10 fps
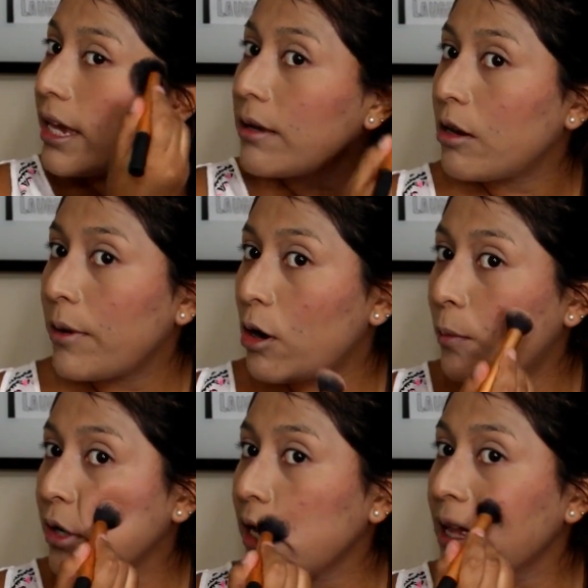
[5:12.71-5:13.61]
Y me lo
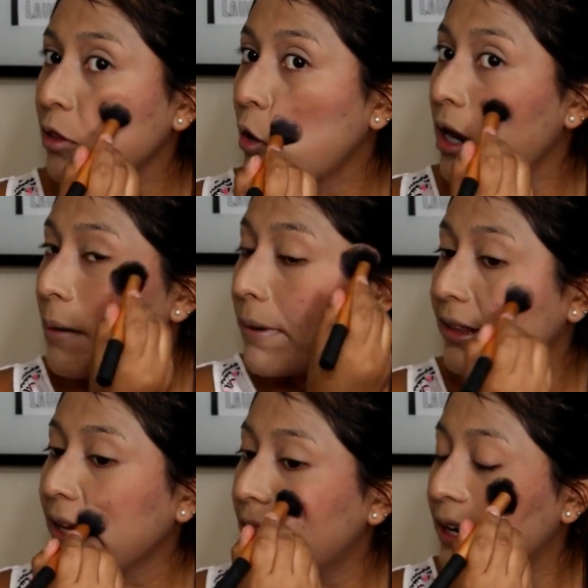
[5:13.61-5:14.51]
ponía toda la
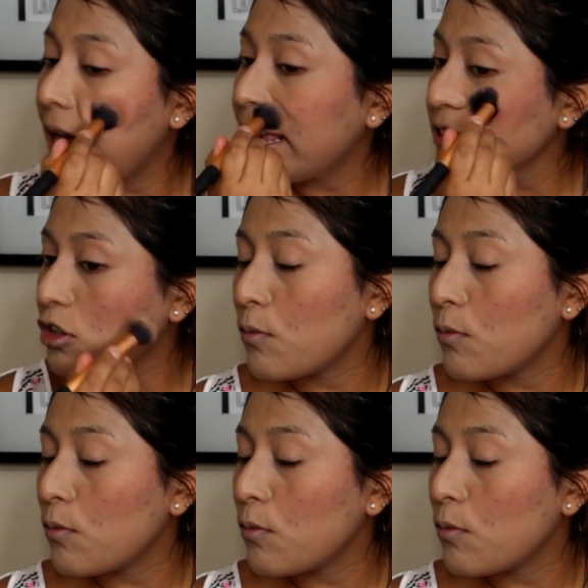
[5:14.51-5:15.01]
parte de atrás,